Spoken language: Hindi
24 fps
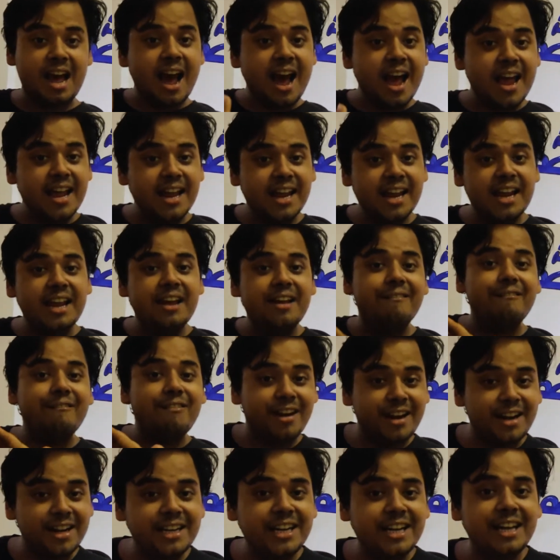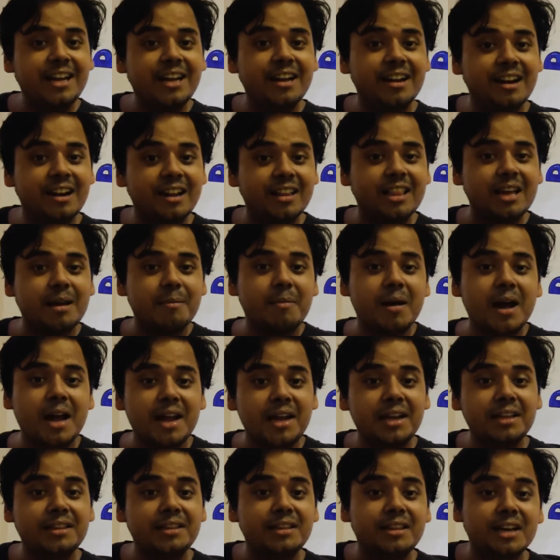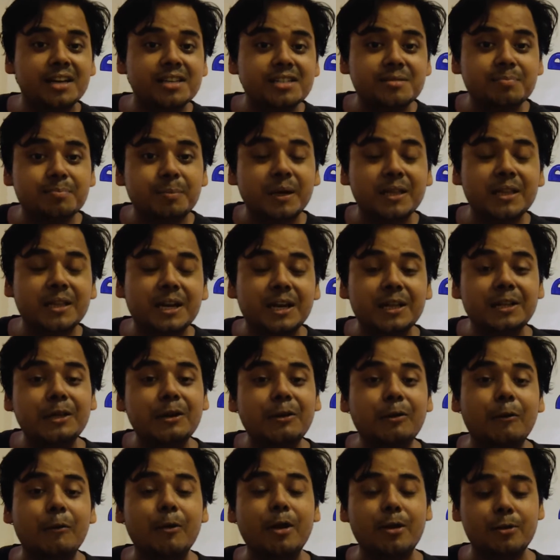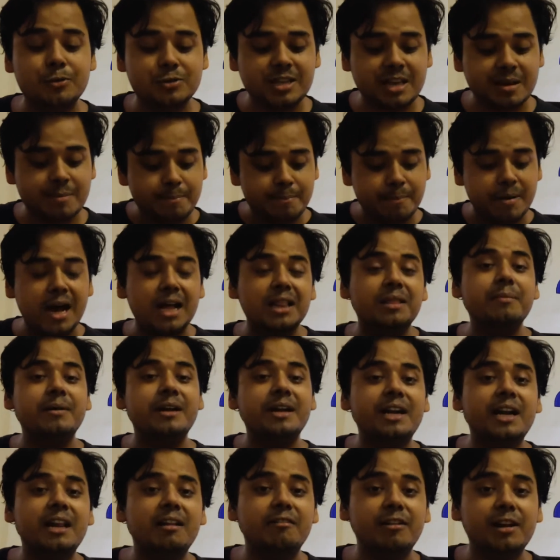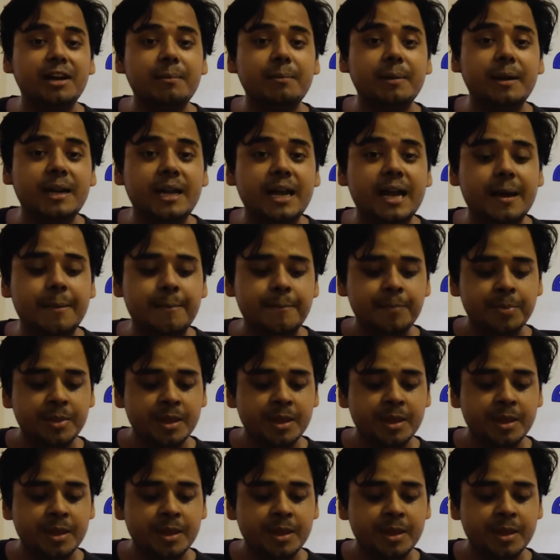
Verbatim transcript: आएंगे वेट ही कर रहा था भाई दस पंद्रह दिन होगा उसके बाद में डिलीवरी हुई है